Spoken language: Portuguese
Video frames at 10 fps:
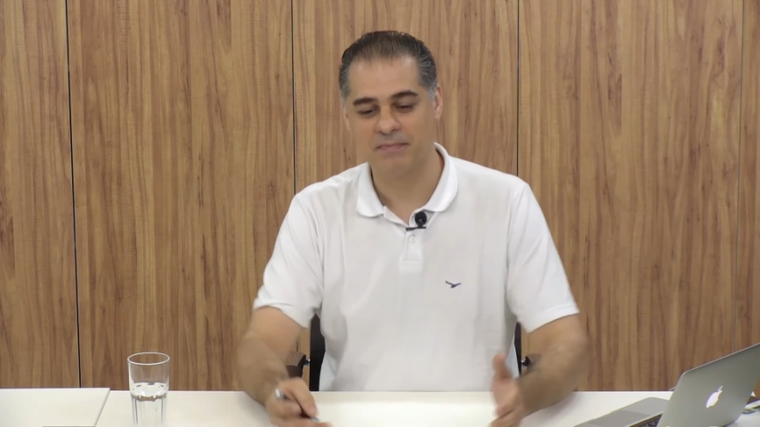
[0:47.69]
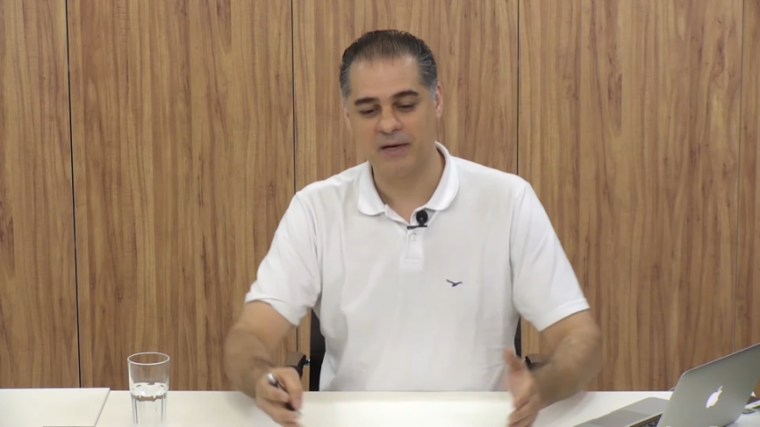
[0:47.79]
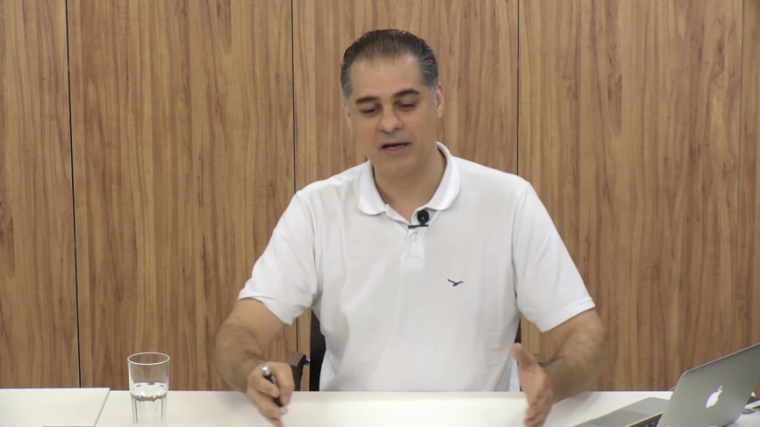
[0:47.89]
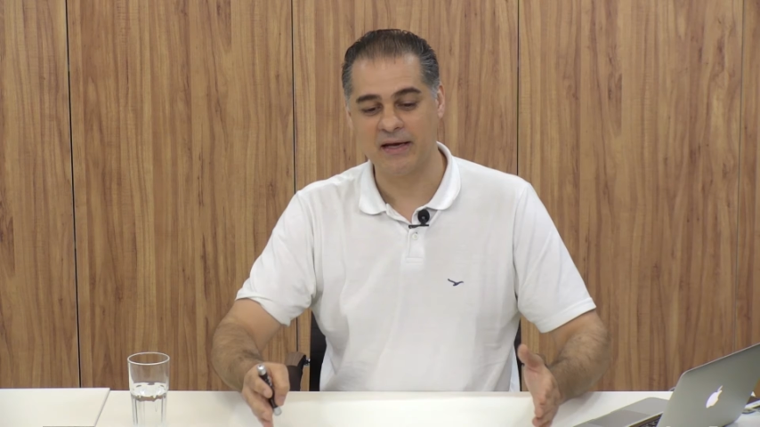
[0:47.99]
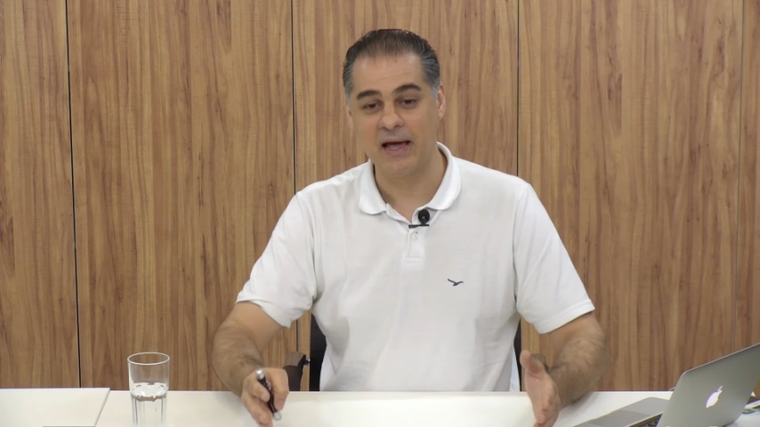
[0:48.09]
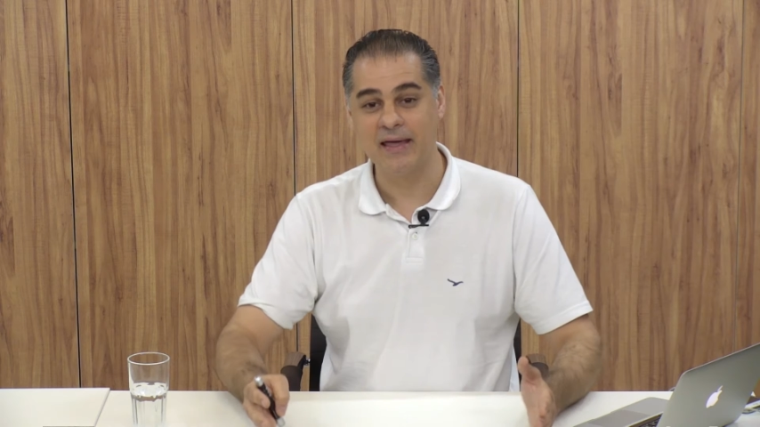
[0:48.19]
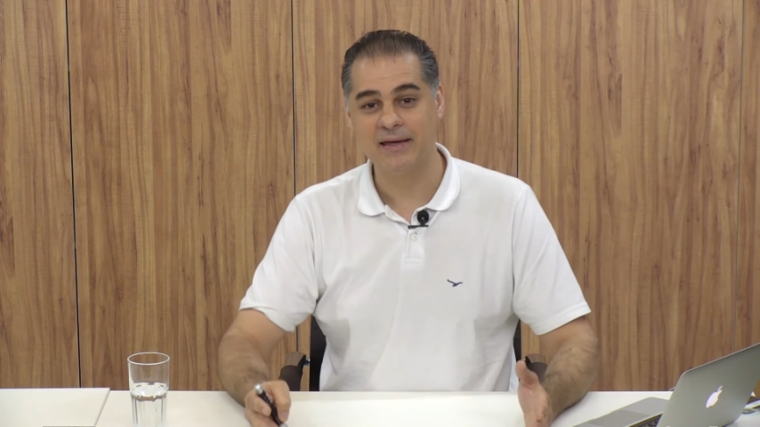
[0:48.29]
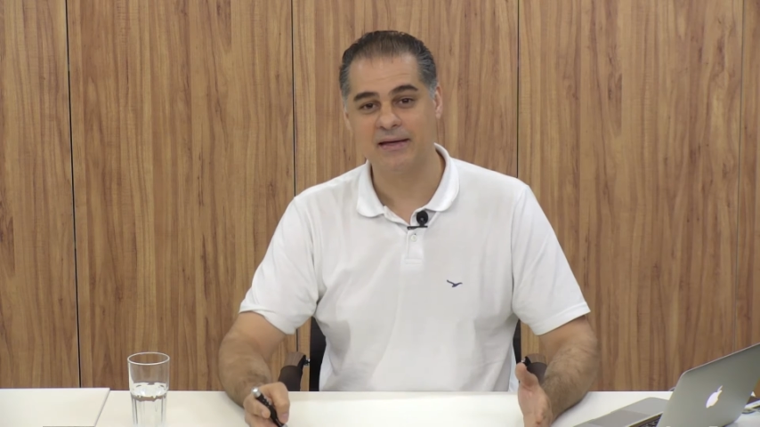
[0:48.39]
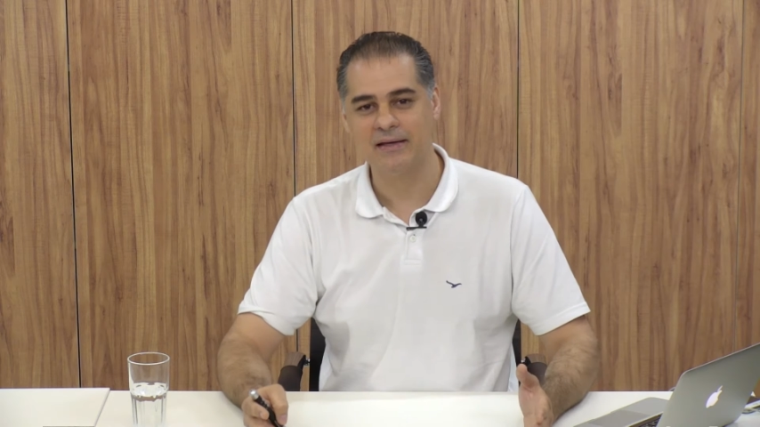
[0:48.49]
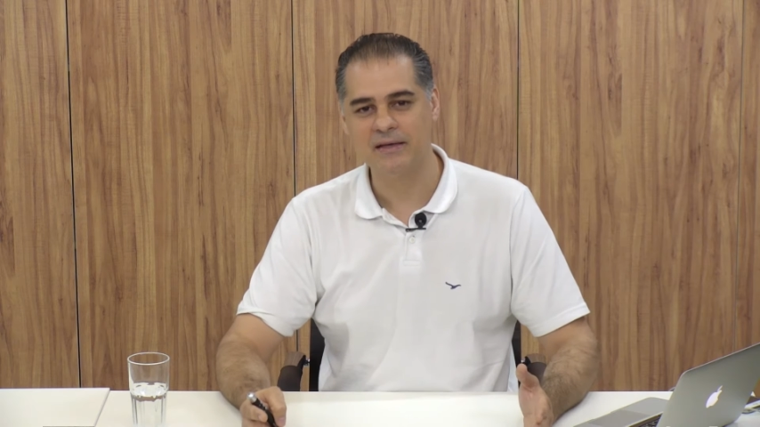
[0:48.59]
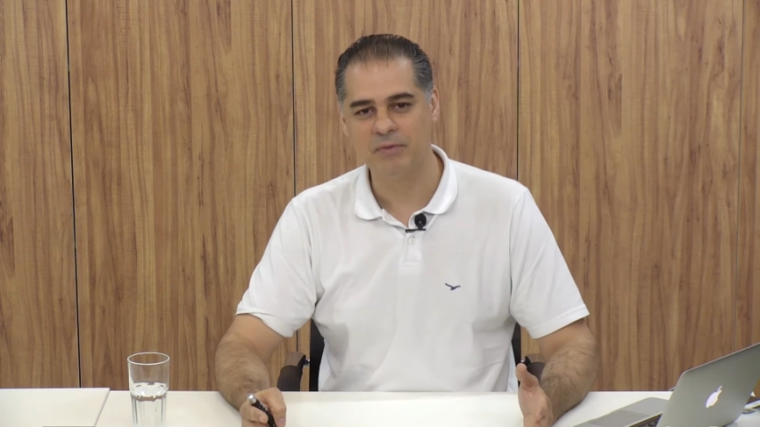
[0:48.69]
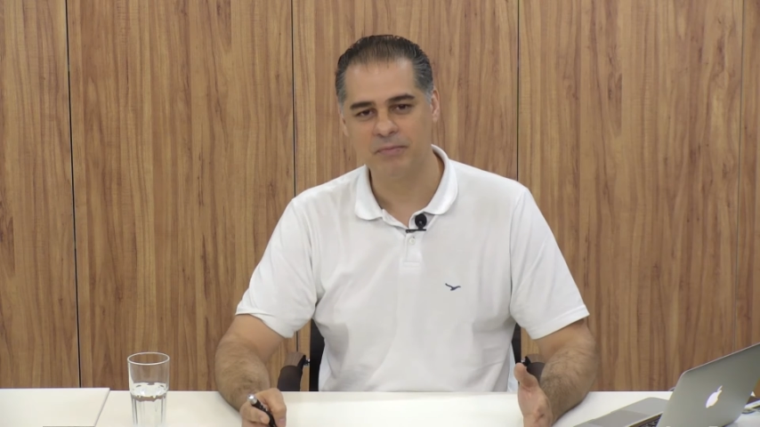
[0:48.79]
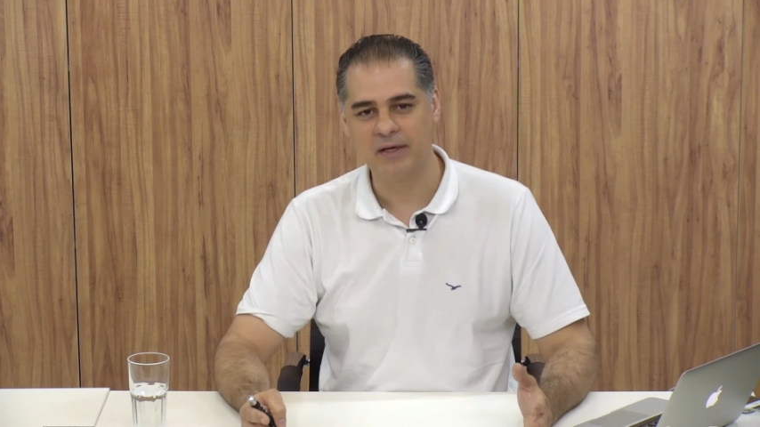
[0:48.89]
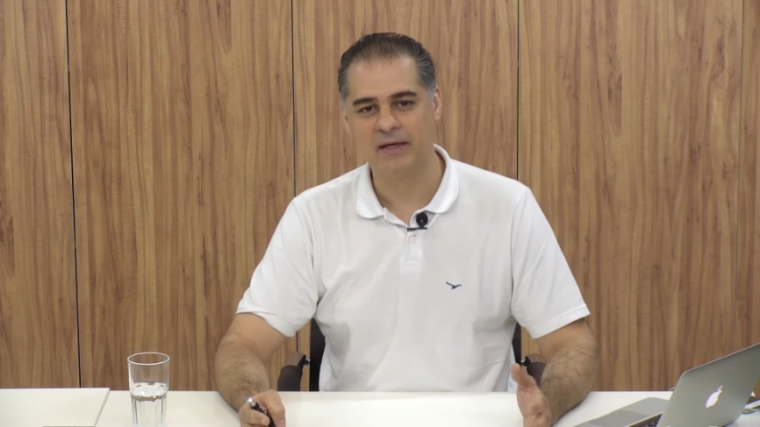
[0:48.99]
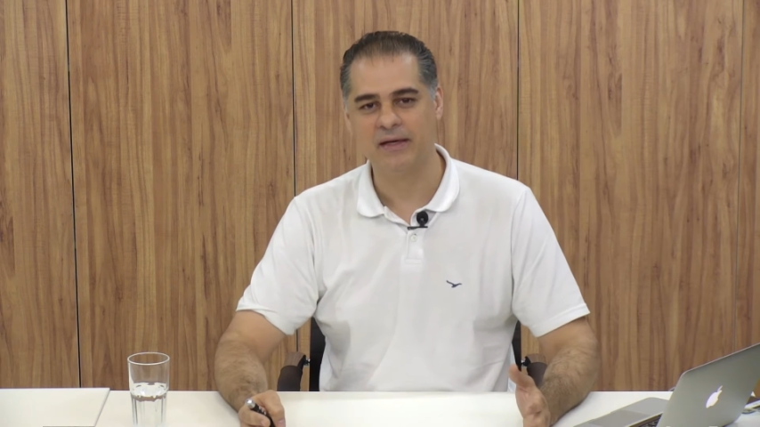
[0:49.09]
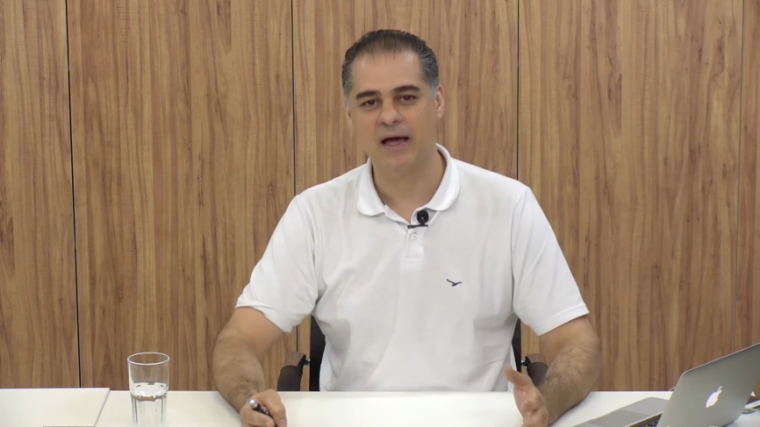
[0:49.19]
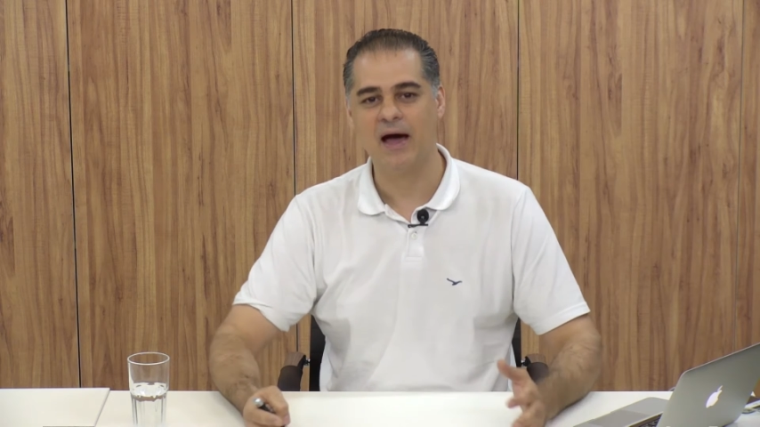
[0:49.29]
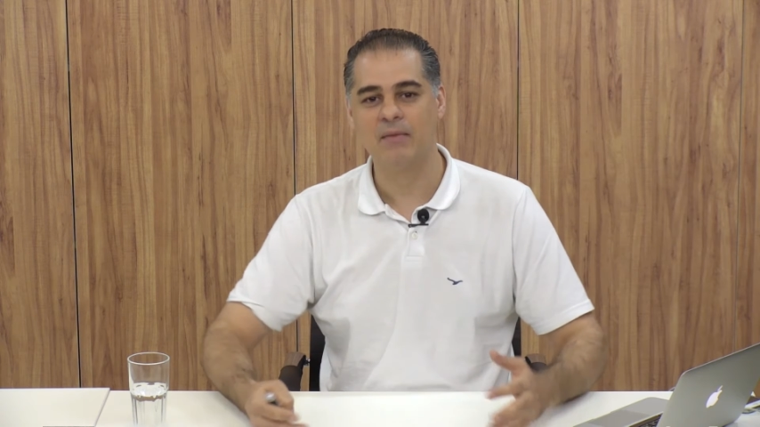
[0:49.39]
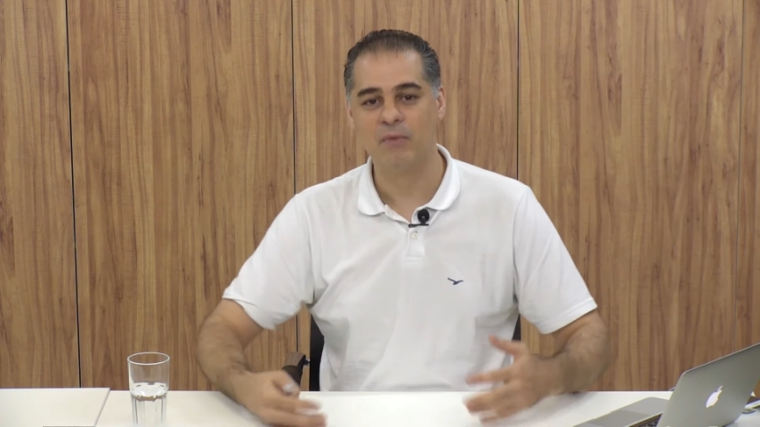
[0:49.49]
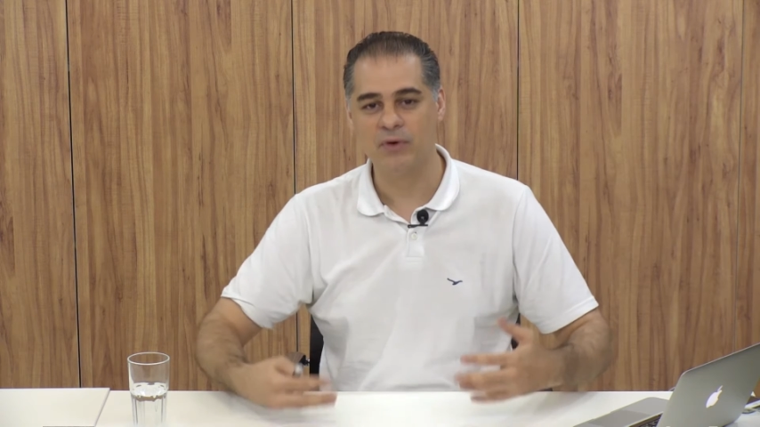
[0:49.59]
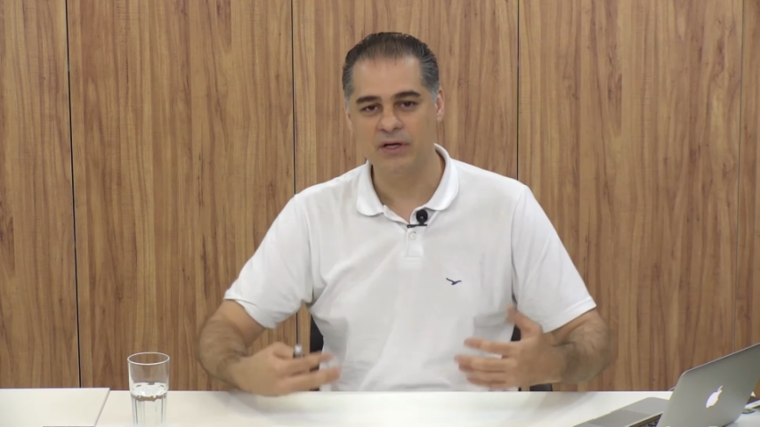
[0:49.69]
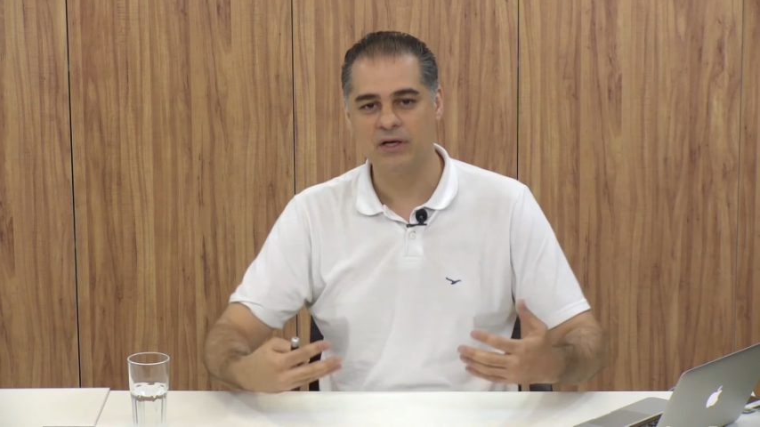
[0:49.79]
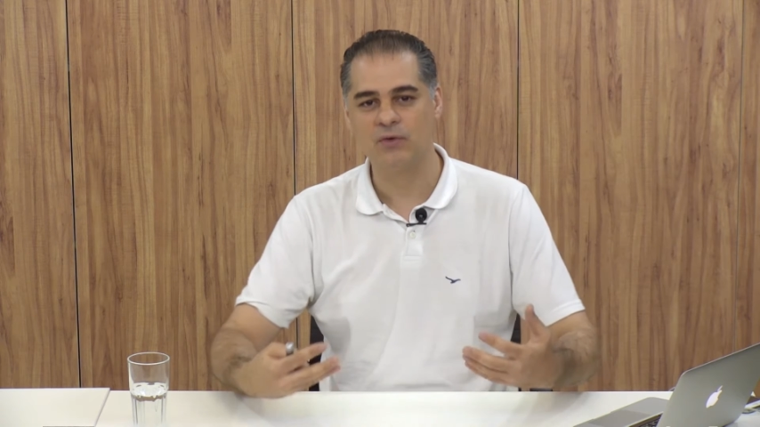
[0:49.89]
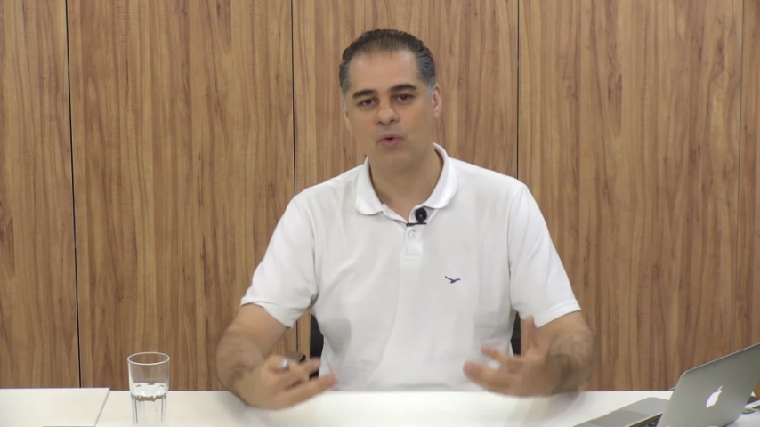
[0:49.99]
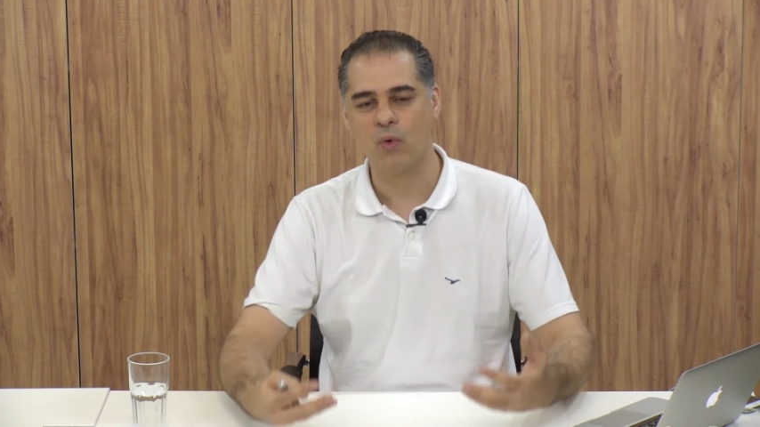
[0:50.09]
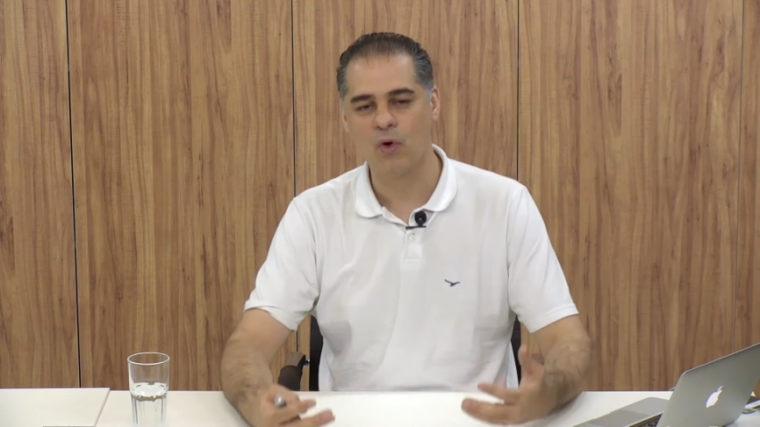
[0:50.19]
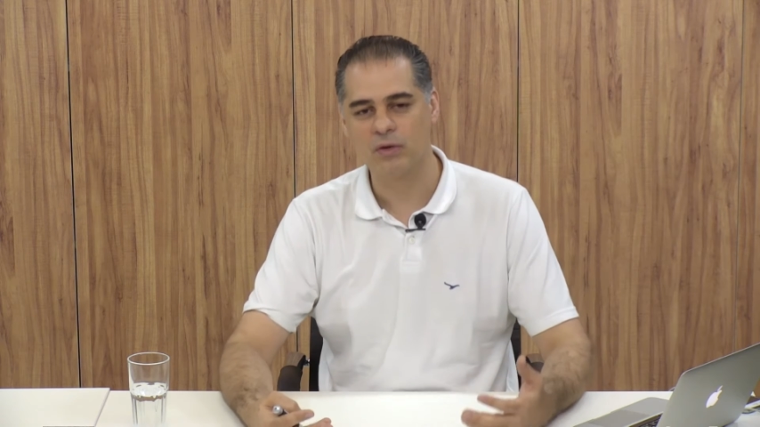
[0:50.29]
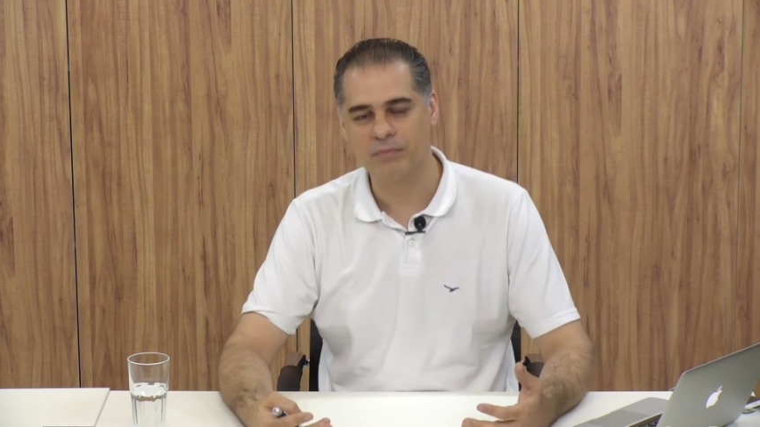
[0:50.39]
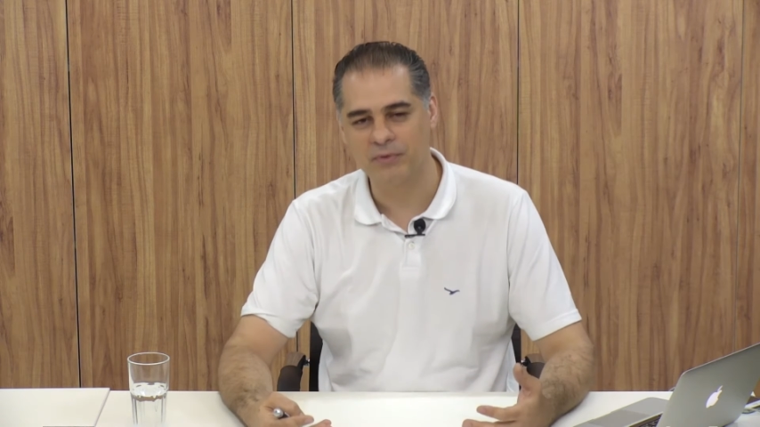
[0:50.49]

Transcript: para criar equilíbrio, para criar harmonia no corpo.